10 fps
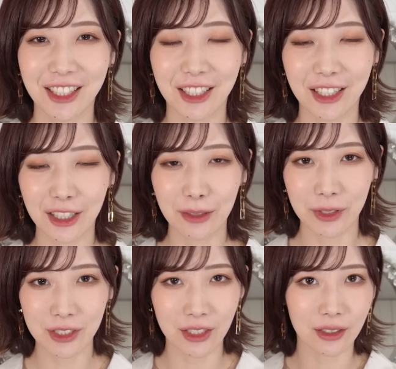やってき
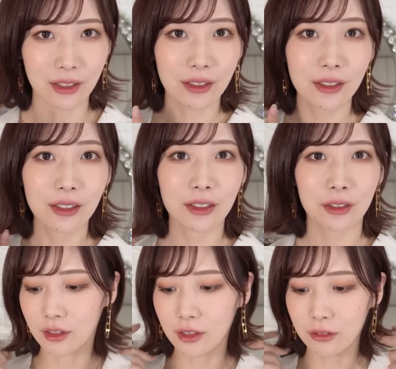ました
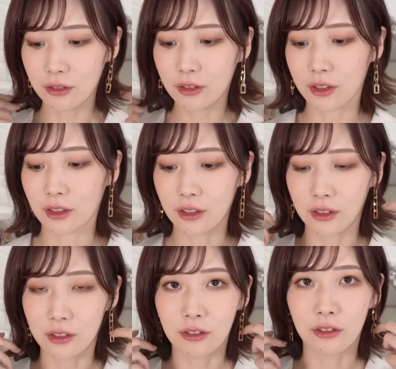なんとなくやった
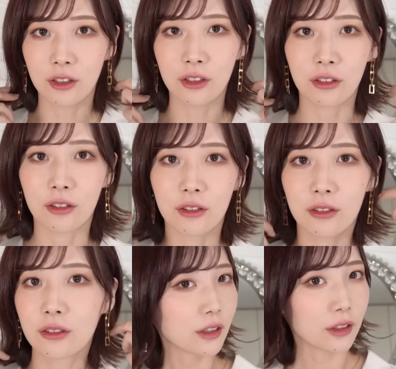んですけどできてるかな
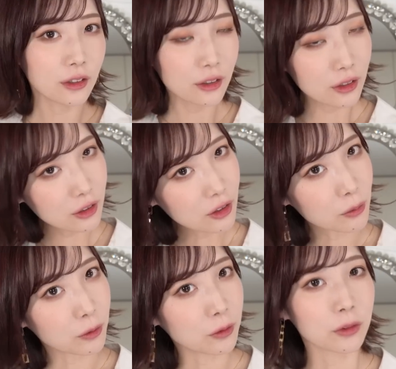えいいか
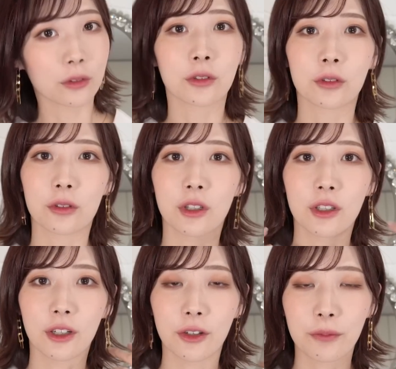もこの外
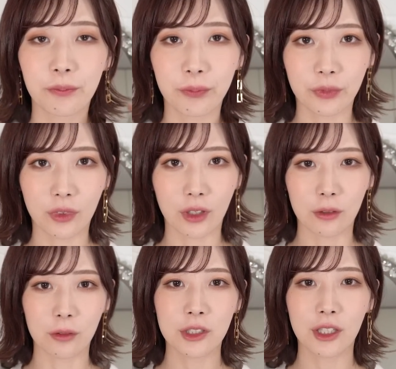羽なんか
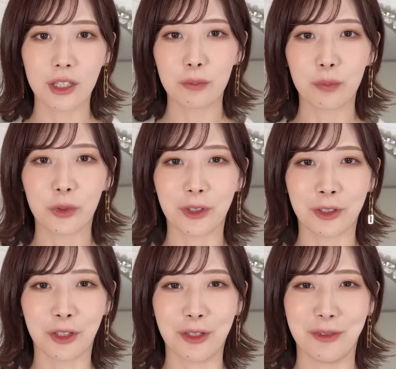おしゃれっぽい
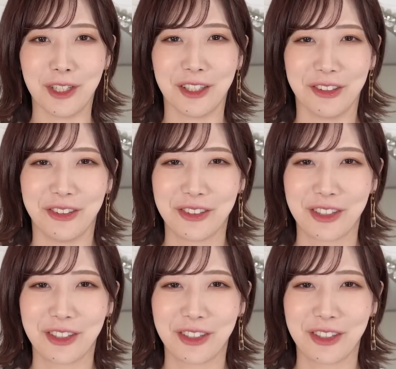人に見える